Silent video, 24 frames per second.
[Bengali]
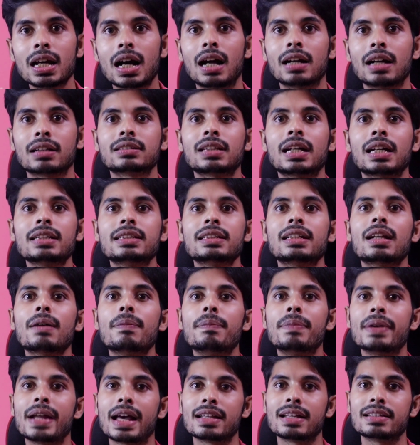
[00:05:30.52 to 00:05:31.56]
আর তাই সেটা
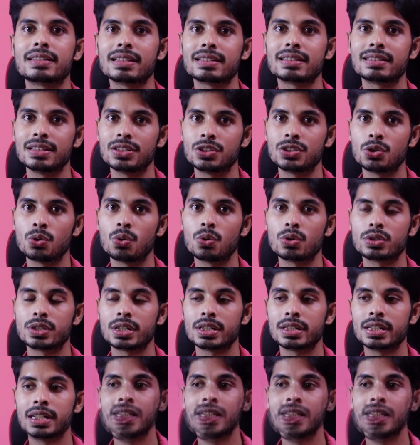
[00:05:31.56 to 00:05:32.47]
ব্রাঞ্চের সৃষ্টি করছে